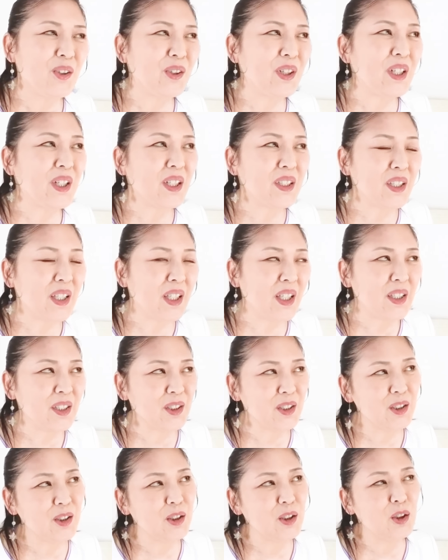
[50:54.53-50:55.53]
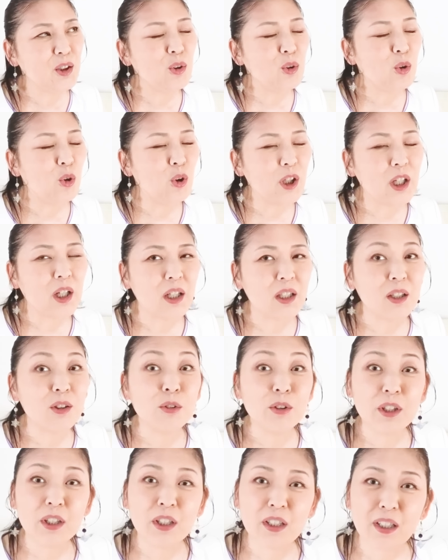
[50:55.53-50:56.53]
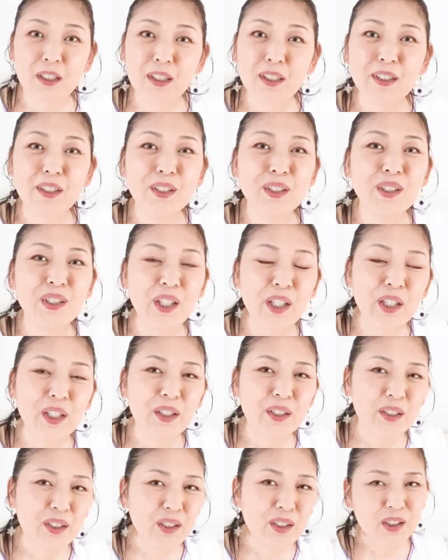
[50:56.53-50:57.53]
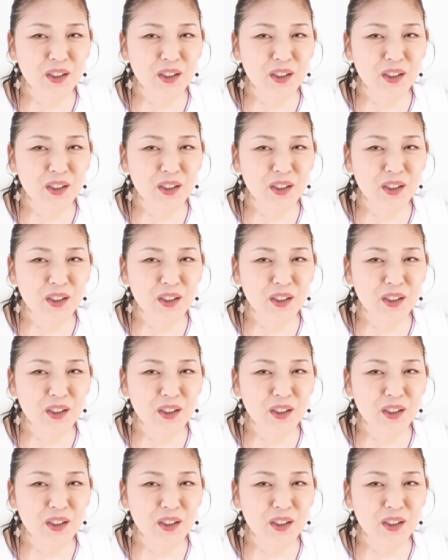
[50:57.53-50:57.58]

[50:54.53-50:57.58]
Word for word: これがね、これからの生き方ですね。